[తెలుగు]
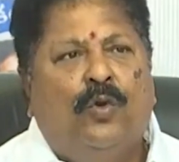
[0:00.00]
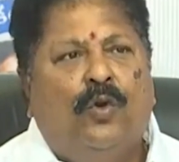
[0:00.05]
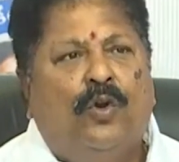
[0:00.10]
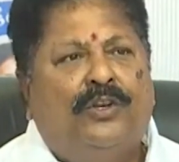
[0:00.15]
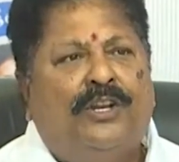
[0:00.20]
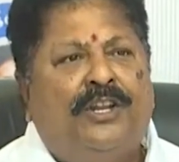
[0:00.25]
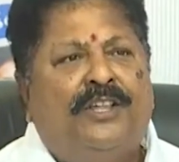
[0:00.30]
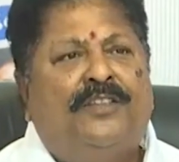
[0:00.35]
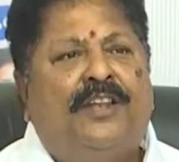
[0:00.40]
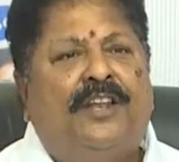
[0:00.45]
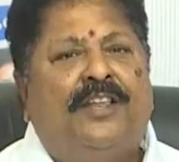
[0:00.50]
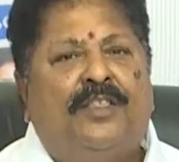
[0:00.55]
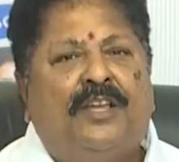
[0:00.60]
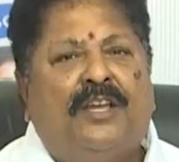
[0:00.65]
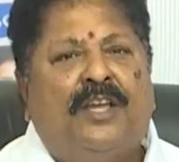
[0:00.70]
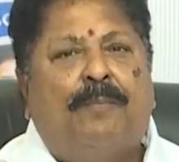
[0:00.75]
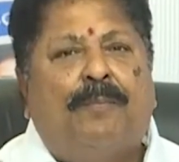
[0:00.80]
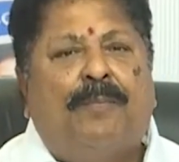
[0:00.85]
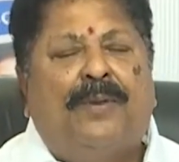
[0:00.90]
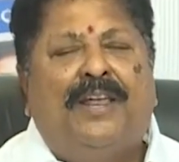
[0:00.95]
నోటీసులు
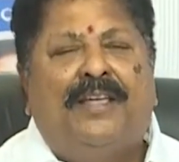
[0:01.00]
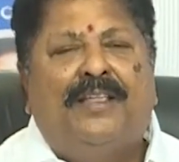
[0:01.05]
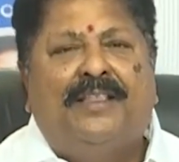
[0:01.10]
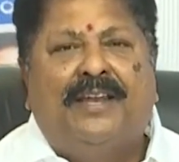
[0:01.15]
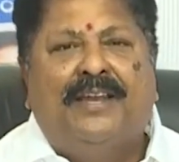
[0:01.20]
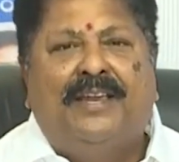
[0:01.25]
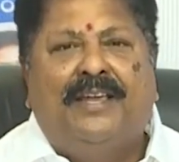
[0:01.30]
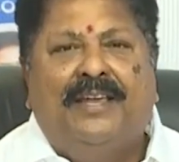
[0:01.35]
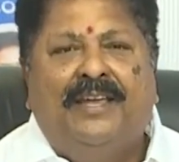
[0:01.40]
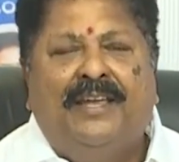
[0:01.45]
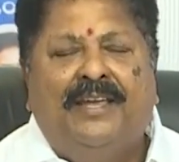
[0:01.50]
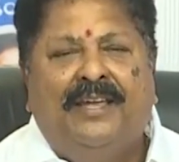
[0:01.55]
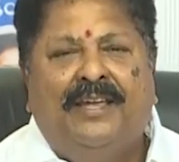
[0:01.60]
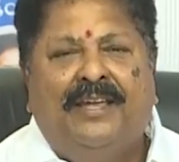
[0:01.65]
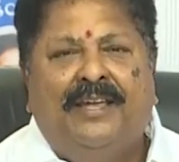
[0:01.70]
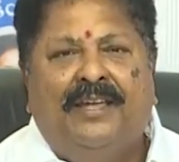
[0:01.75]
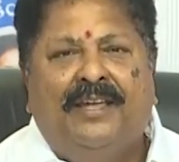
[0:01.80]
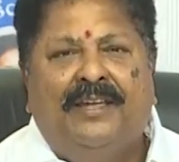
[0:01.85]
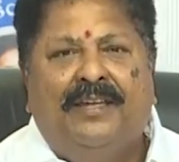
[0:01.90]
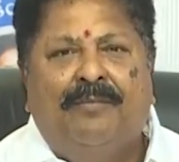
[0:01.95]
ఎందుకు ఇప్పలేదని
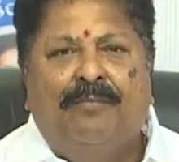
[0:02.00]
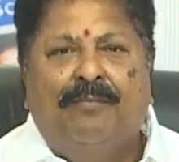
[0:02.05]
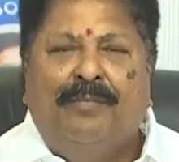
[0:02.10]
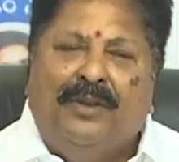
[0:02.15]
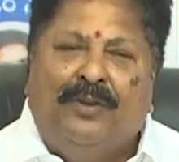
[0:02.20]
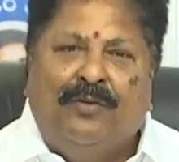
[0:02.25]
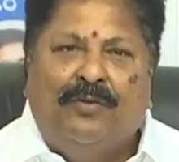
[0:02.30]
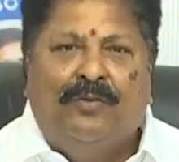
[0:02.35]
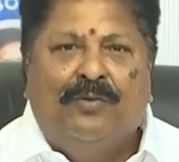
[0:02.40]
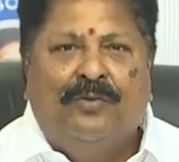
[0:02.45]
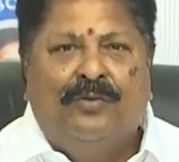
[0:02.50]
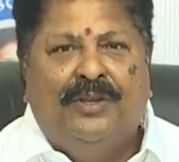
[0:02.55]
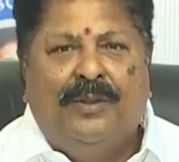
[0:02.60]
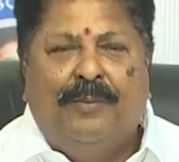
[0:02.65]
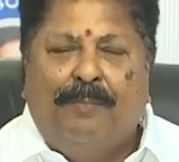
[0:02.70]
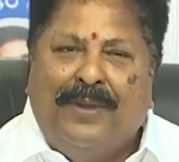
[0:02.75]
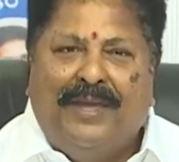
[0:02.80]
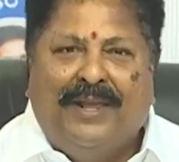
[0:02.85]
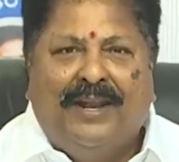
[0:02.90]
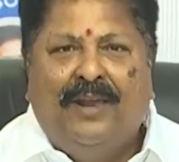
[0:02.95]
మీరు
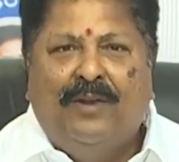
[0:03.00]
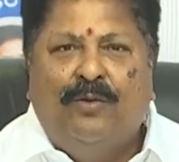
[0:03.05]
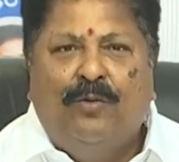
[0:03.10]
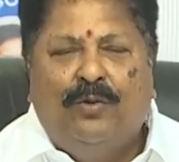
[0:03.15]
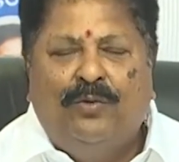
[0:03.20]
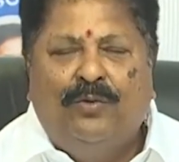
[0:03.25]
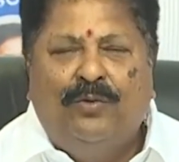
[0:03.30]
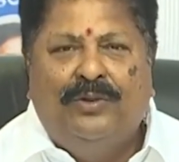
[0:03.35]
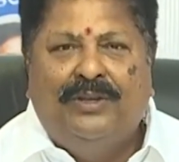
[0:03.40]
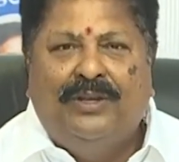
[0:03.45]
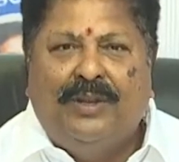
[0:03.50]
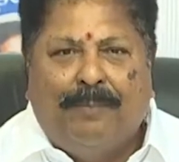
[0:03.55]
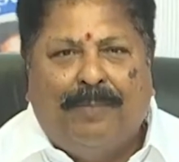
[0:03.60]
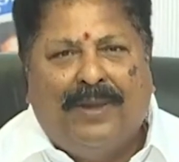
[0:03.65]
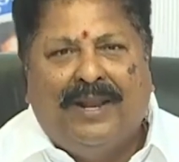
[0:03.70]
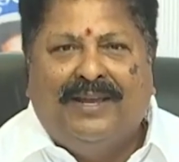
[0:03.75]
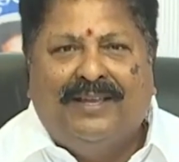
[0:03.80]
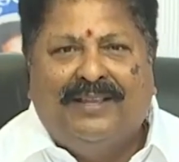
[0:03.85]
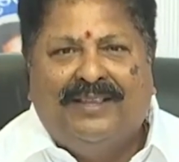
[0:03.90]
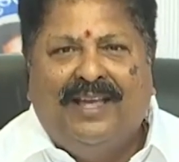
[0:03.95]
ఇప్పారా నోరు
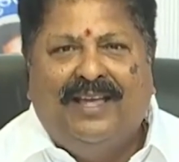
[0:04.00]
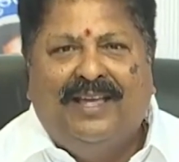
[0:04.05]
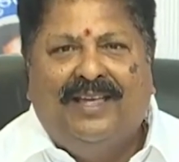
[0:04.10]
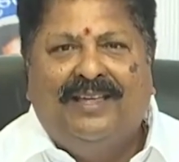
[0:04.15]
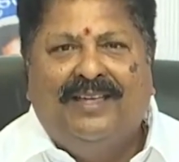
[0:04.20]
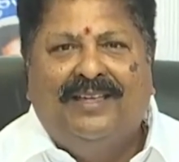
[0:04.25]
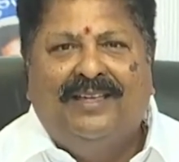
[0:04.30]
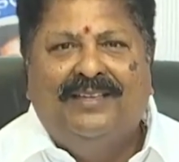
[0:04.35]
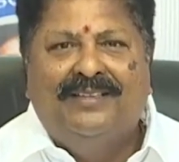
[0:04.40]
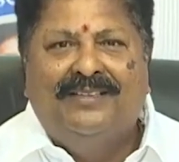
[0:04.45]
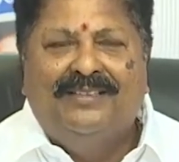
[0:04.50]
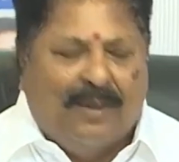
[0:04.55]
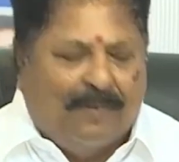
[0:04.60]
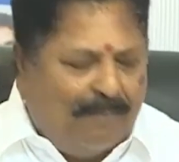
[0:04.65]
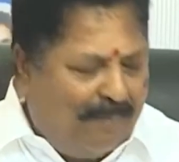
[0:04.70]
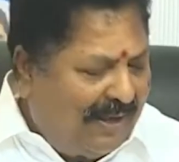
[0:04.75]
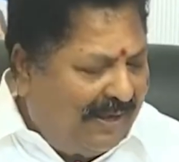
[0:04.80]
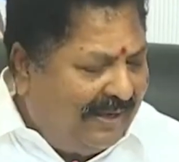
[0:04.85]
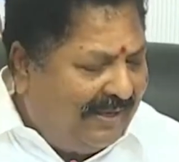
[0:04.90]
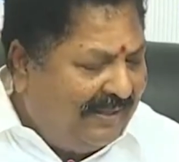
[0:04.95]
ఇప్పాలి కదా
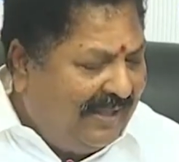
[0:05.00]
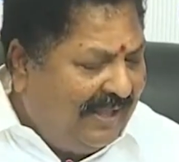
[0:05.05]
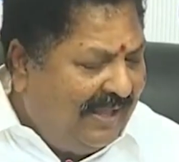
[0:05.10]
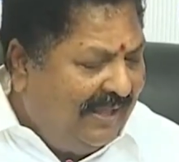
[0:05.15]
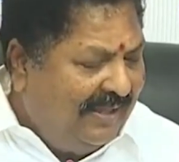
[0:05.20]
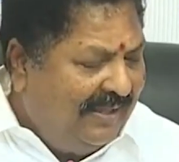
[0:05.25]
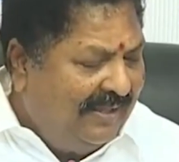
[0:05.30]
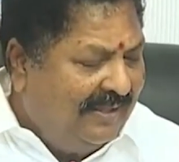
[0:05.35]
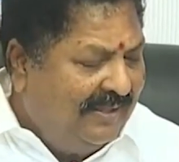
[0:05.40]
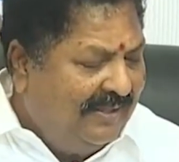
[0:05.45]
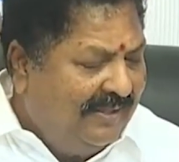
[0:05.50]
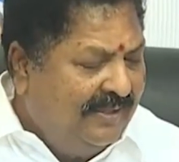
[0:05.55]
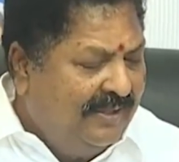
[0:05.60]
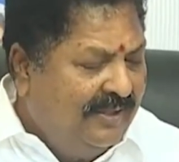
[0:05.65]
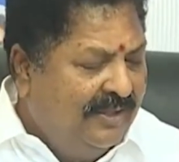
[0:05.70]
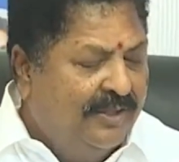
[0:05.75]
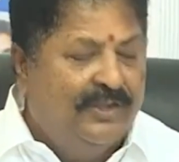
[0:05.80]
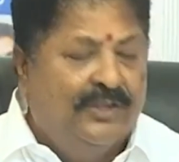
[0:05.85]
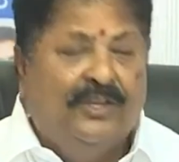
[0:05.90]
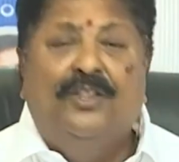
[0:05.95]
చెప్పాలి కదా
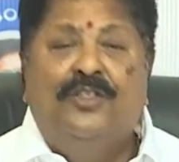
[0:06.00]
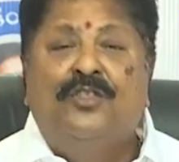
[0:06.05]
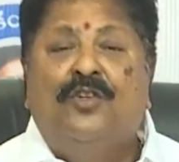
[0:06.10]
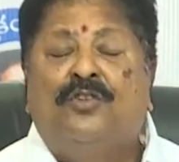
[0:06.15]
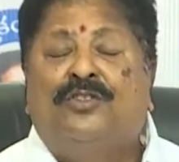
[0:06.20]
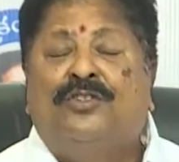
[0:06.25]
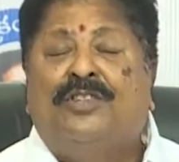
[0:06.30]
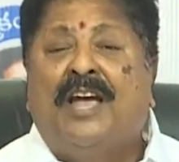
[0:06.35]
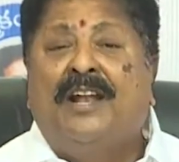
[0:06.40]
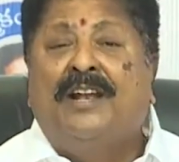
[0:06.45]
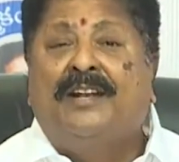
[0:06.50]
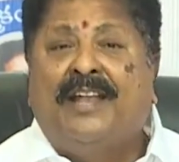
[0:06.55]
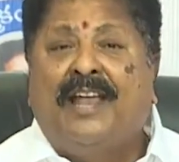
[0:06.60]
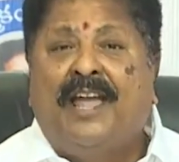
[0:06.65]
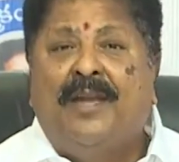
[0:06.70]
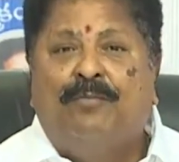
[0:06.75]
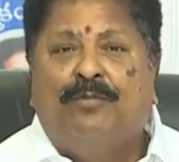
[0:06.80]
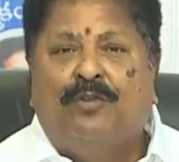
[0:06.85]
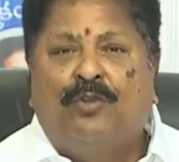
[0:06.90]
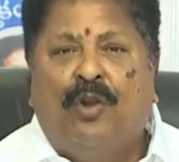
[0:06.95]
హిందుస్థాన్
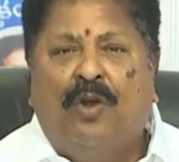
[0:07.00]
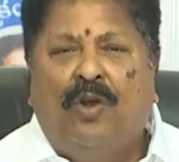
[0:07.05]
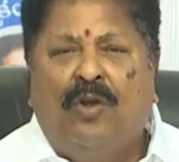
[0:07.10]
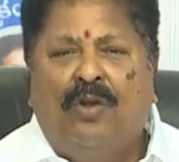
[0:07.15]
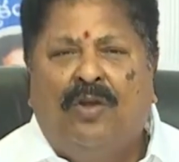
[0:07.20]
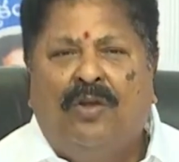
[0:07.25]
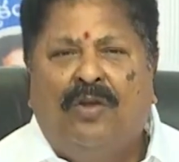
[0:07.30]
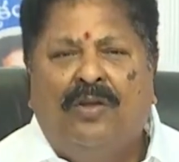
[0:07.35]
టైమ్స్లో